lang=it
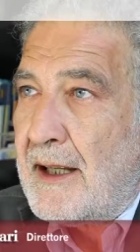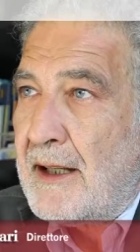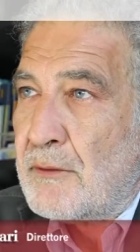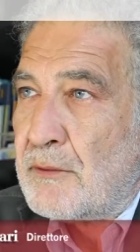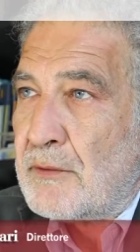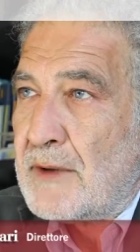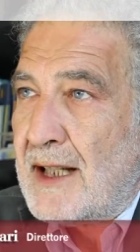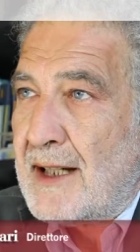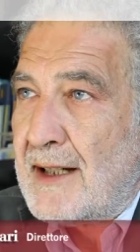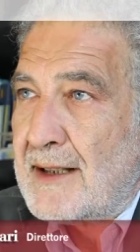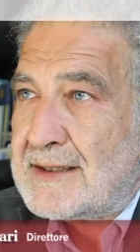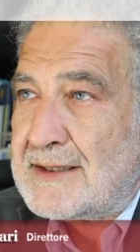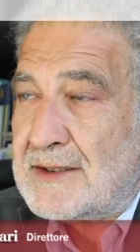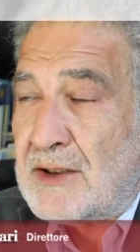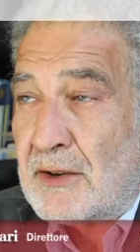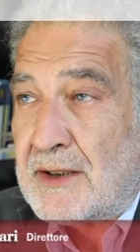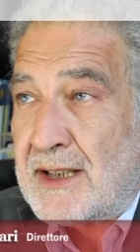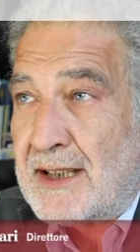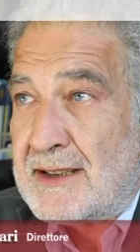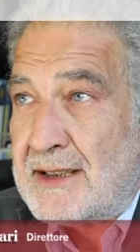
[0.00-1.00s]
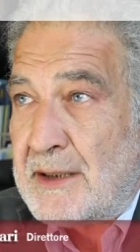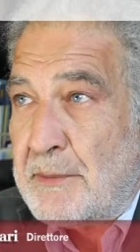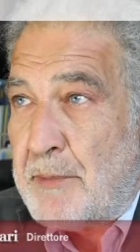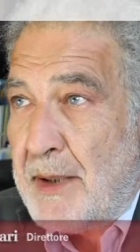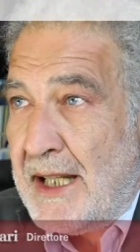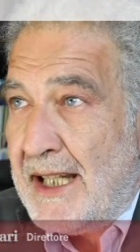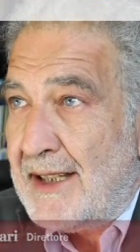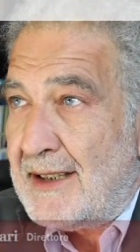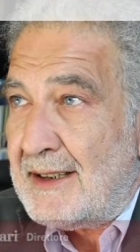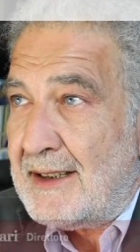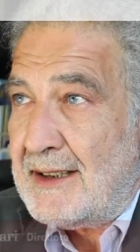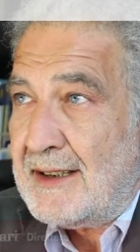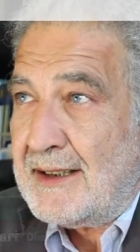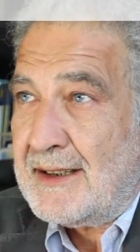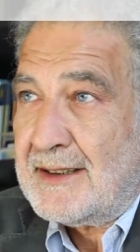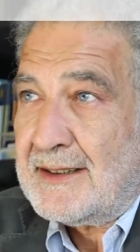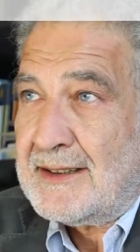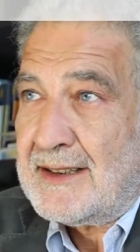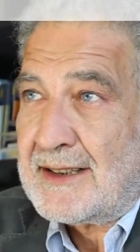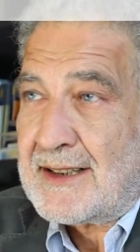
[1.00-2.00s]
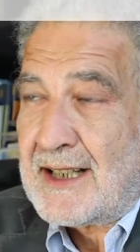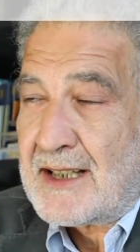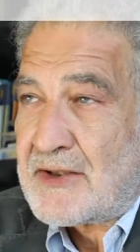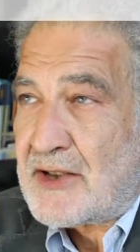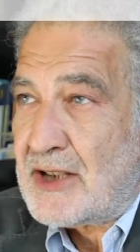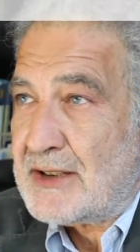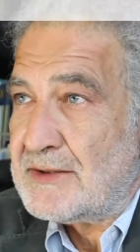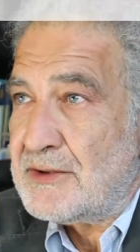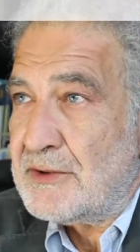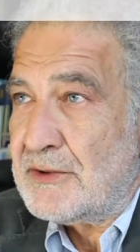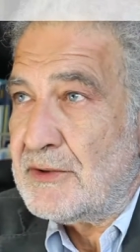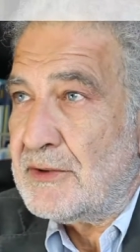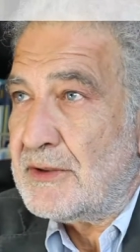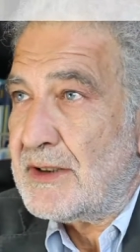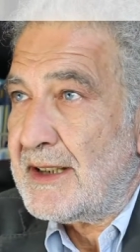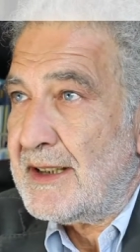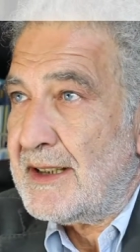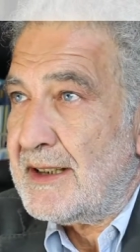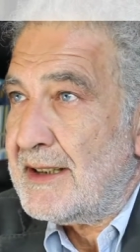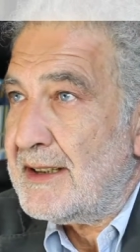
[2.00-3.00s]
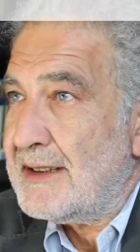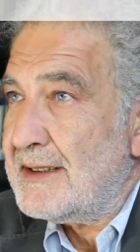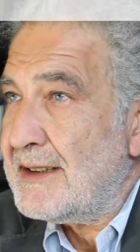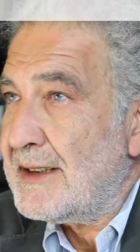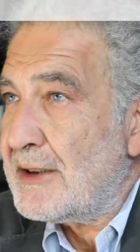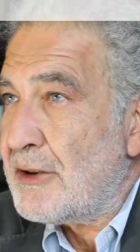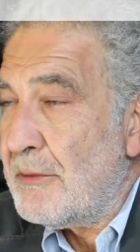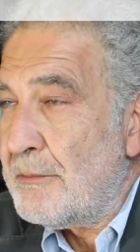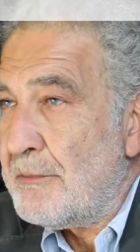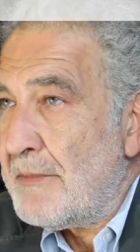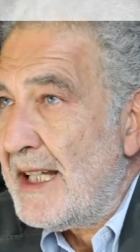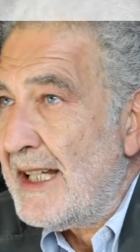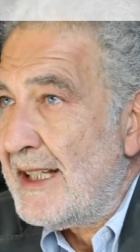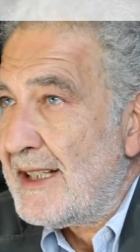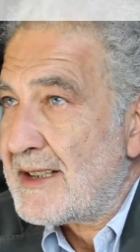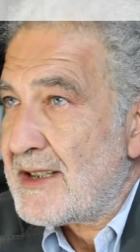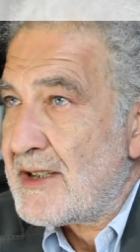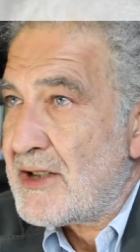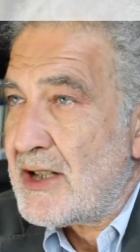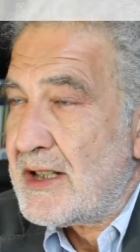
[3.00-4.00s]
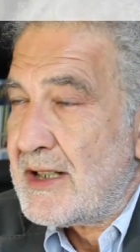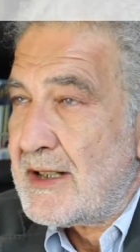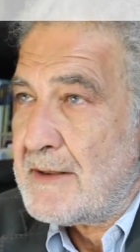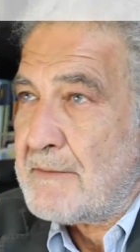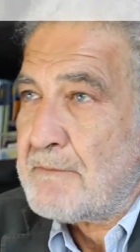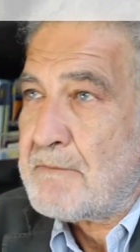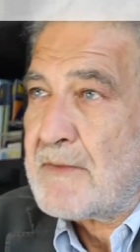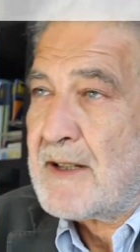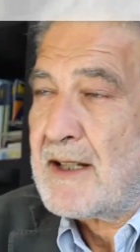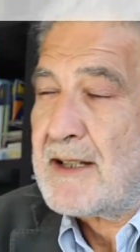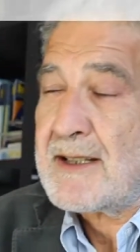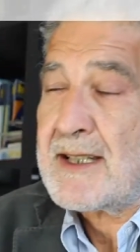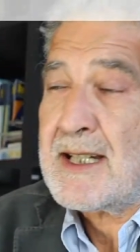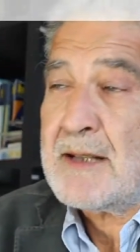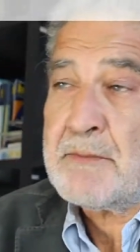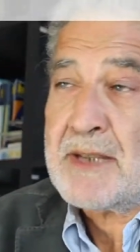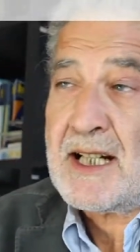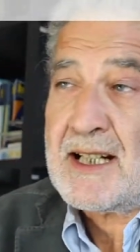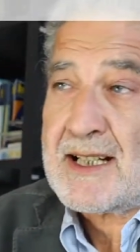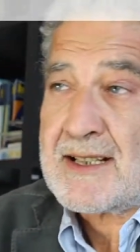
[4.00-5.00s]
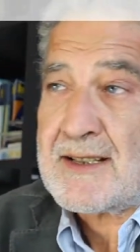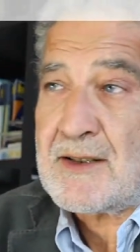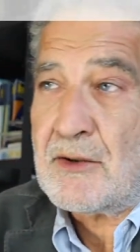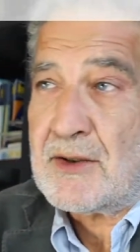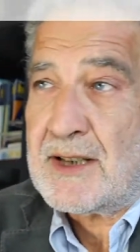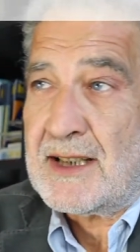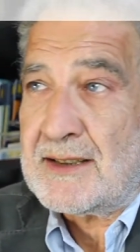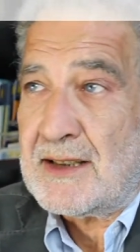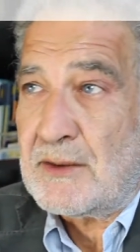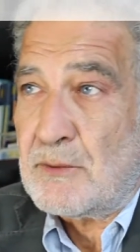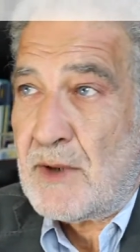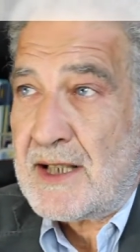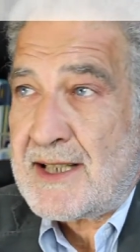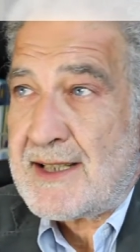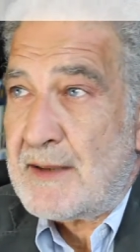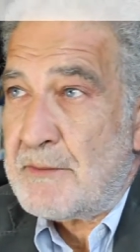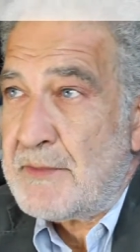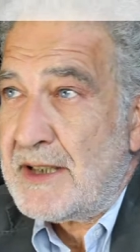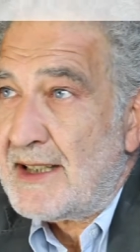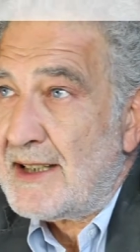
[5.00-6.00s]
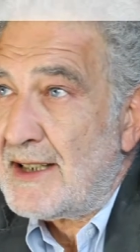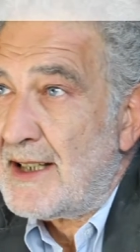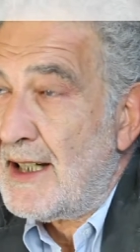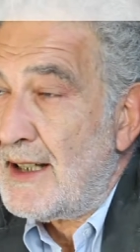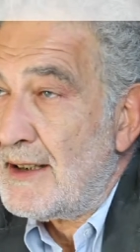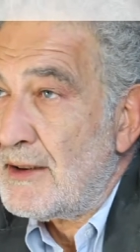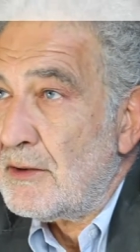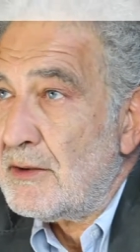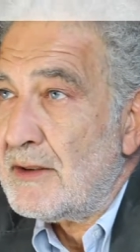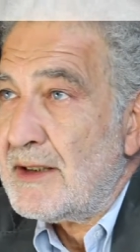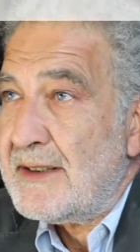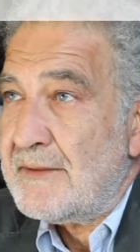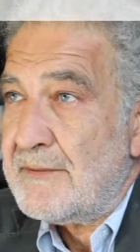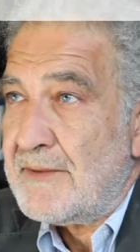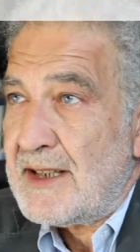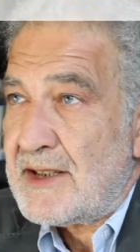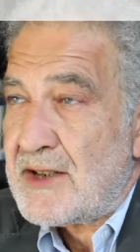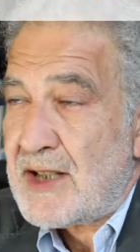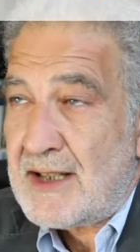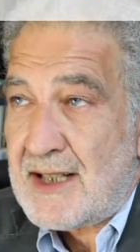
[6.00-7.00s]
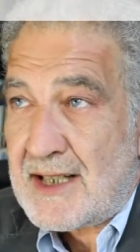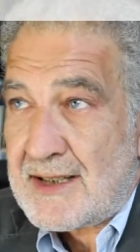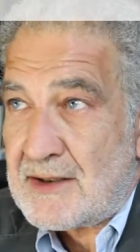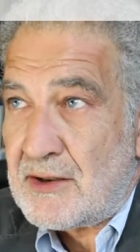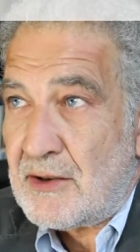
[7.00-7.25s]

È una storia di pelli, di cacciatori, di commerci. Sembra la storia dell'West americano, invece è la